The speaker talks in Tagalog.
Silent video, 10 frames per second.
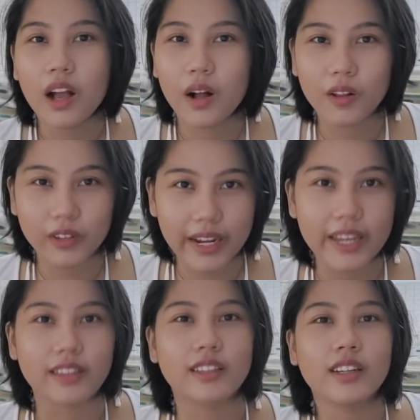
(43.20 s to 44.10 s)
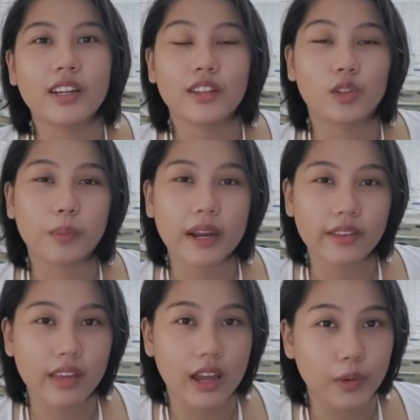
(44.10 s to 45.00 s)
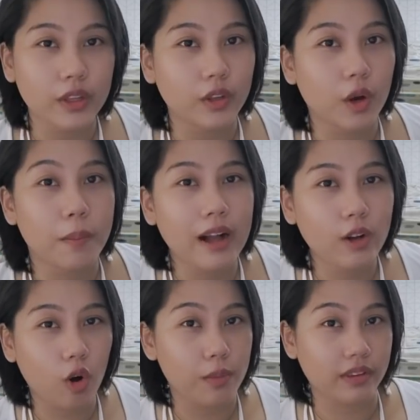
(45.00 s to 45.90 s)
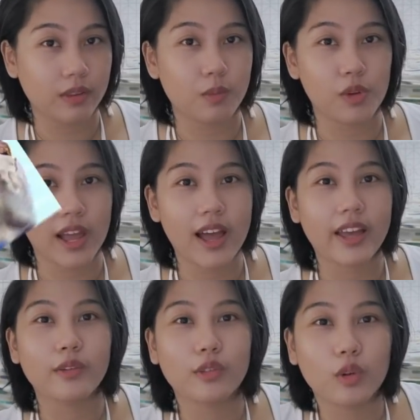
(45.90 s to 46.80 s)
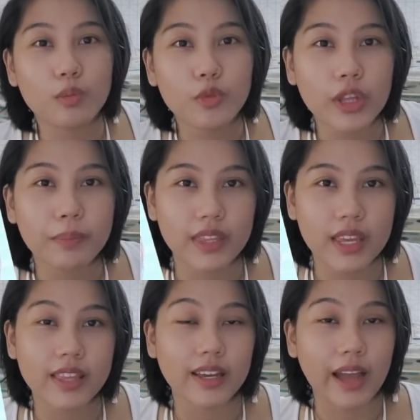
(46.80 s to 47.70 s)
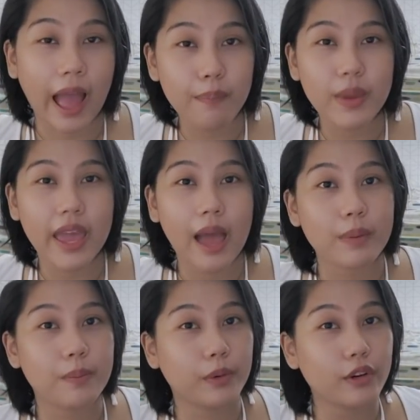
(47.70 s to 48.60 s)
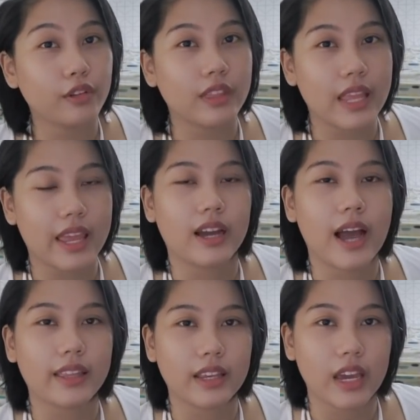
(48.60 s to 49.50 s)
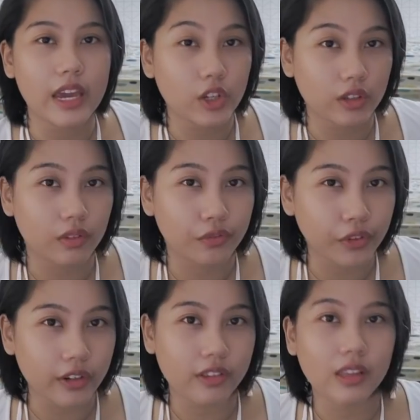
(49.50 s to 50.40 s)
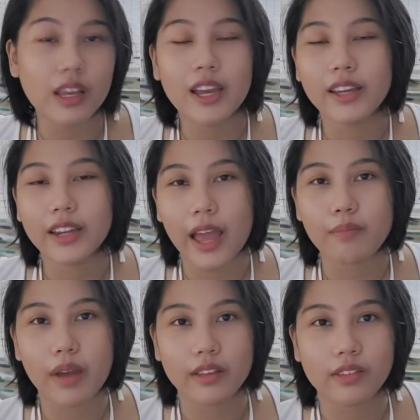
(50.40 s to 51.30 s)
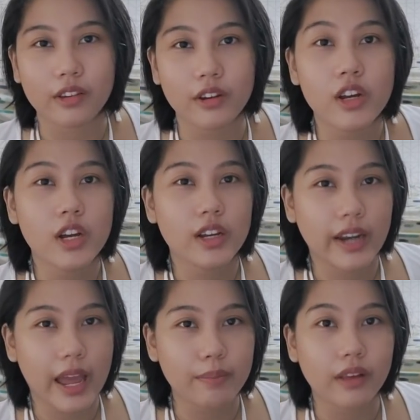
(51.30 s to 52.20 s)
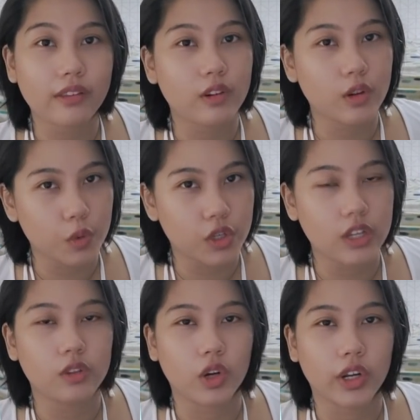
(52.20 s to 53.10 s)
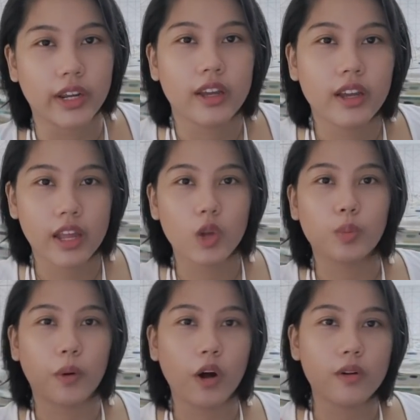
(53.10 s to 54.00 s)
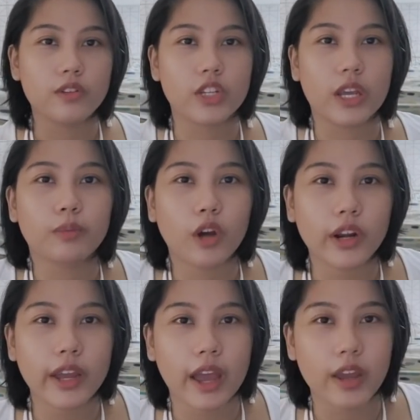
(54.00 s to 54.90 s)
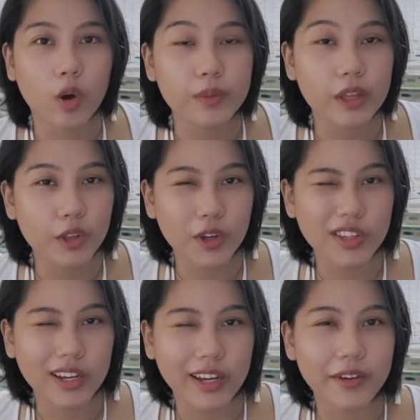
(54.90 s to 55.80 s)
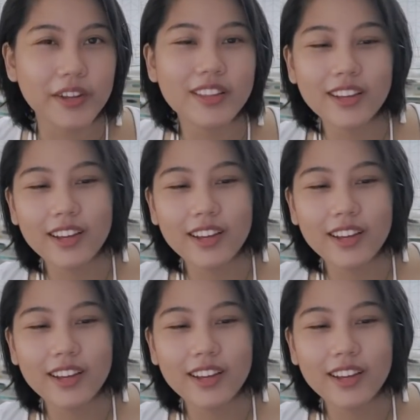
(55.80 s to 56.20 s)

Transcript: Alright! So para sa araw na to, bago ako magsimula, ay gusto ko munang batiin ng happy happy birthday ang ating Asia's first Grandmaster, Grandmaster Eugene Torre. Hello po, GM Torre, I hope nanonood ka ngayon.